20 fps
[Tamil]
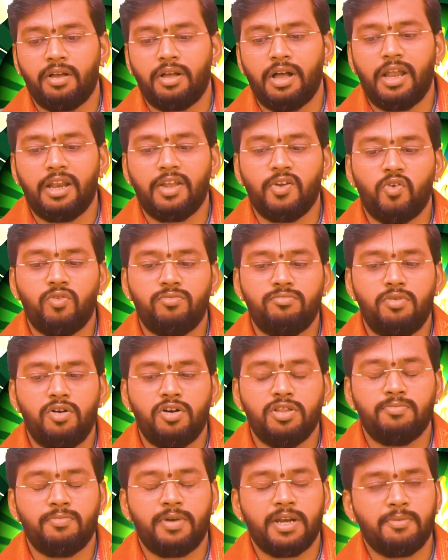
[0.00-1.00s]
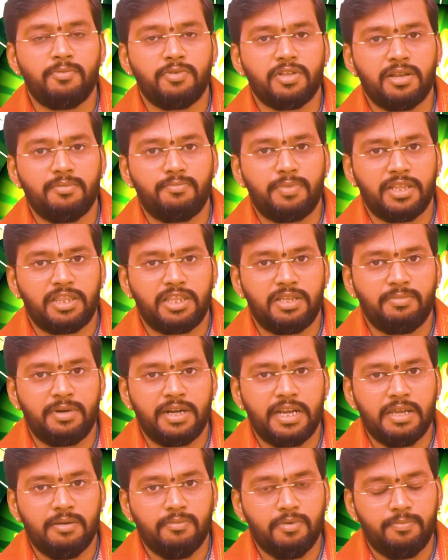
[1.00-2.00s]
காலை ஒம்பது மணி முதல் பத்து
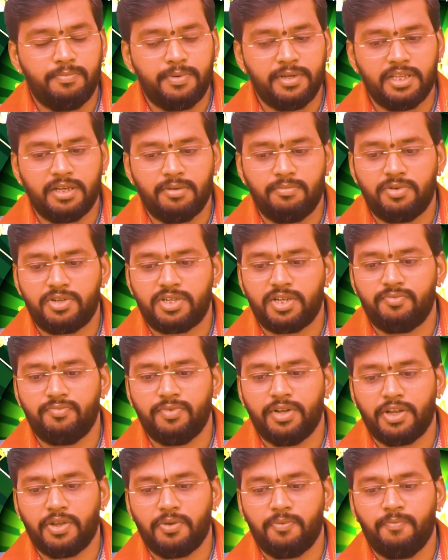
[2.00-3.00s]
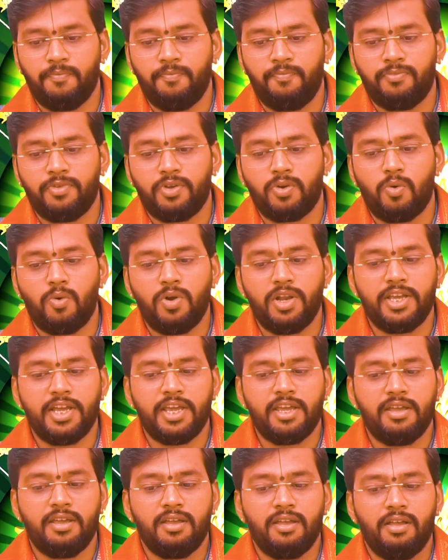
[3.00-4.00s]
மணி முப்பது நிமிஷம் வரையும் குளிகை